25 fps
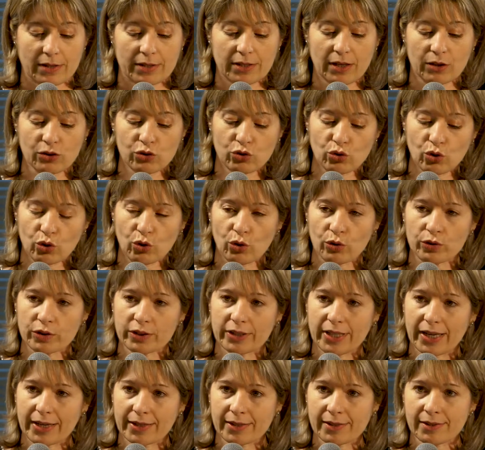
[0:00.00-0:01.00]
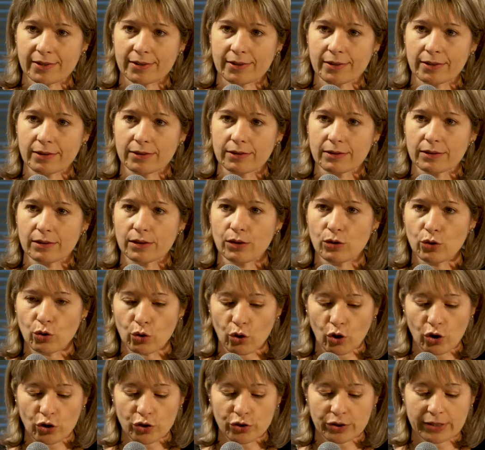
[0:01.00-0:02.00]
Dans ce contexte, le
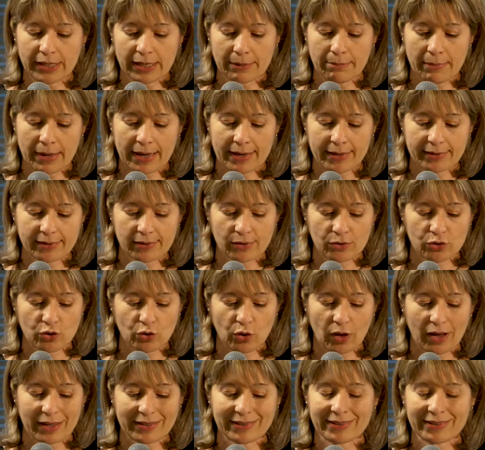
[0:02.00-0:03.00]
rôle des MES sera